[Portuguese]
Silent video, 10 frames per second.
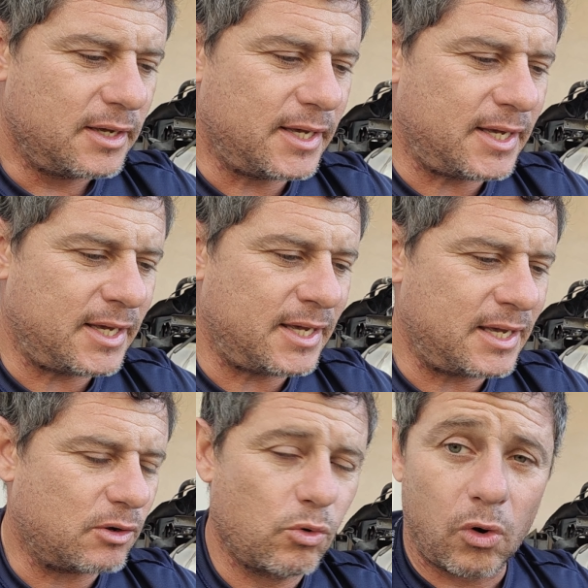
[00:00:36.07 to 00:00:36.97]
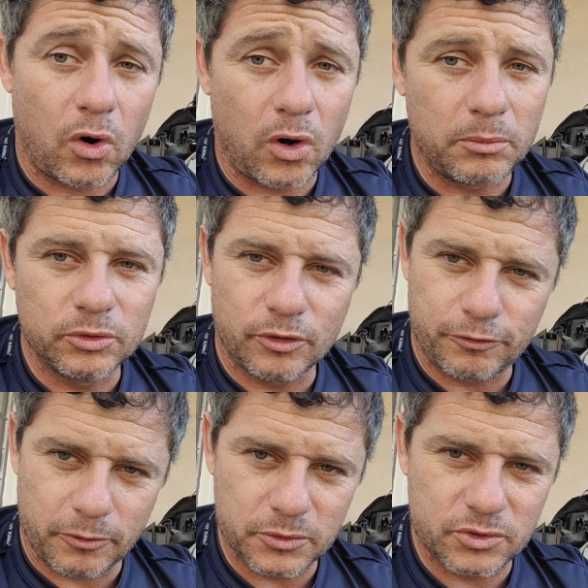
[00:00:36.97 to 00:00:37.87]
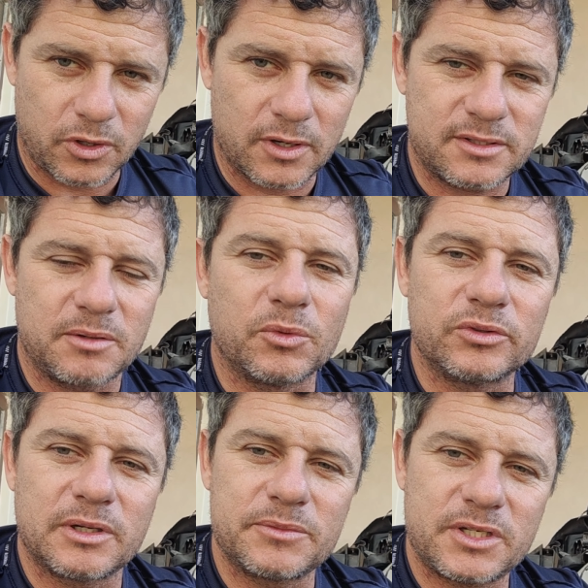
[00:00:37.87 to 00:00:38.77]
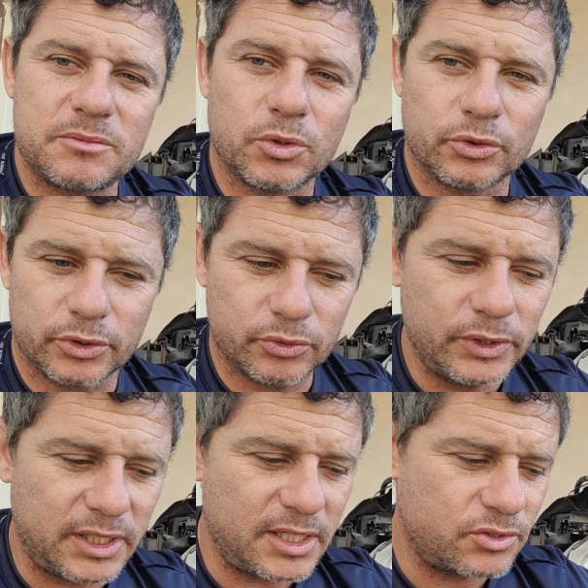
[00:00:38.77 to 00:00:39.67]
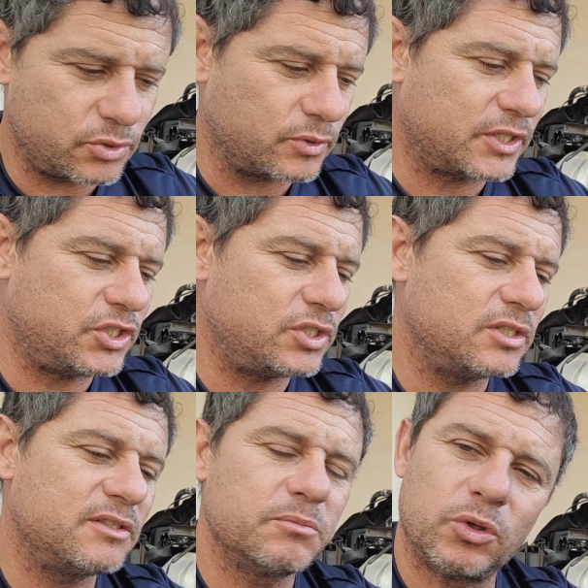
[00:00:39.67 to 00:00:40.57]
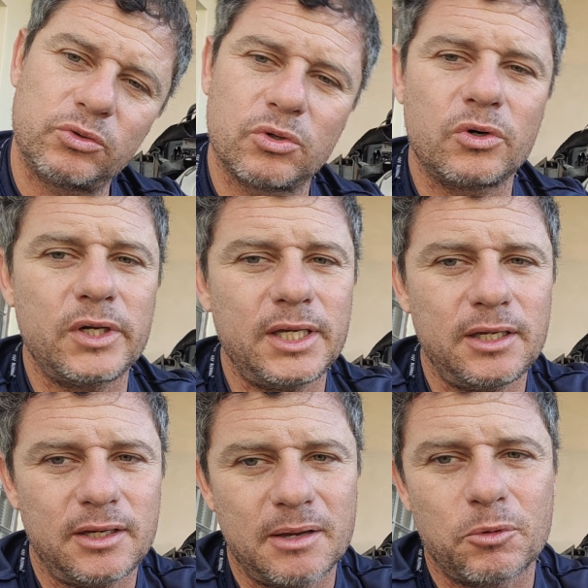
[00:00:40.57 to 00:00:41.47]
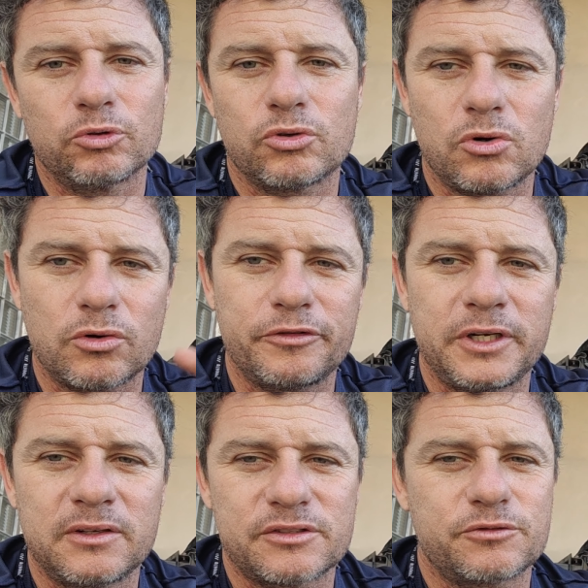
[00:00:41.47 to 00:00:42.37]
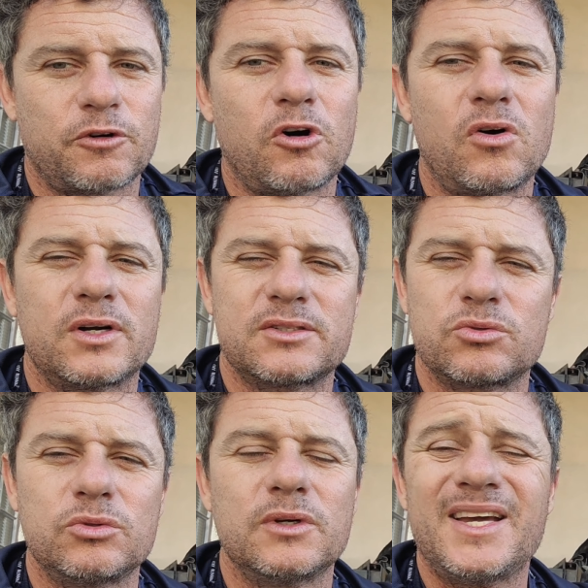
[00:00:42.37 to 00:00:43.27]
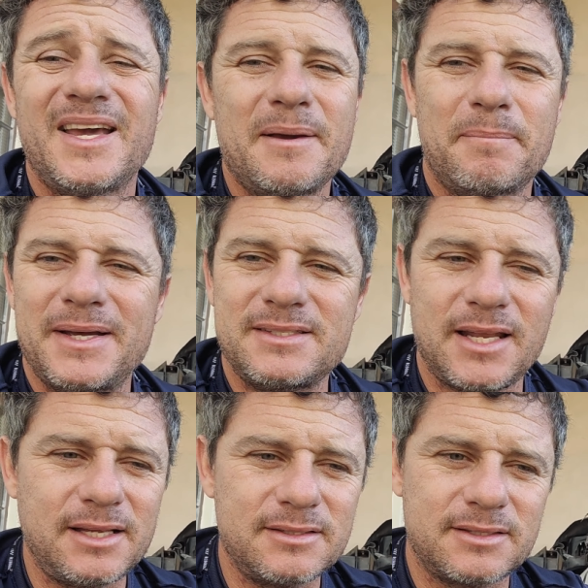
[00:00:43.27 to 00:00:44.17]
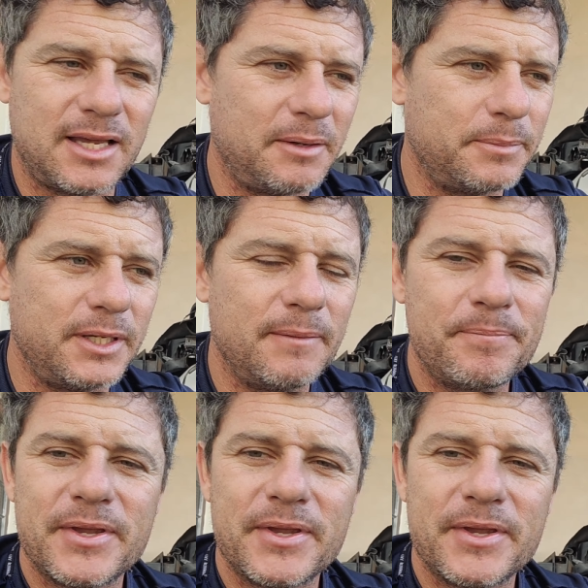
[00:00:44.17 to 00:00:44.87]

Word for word: É, como não fomos nós que montamos esse motor do início, a gente desmontou e remontou, conferindo as folgas, tudo. Mas nem sempre.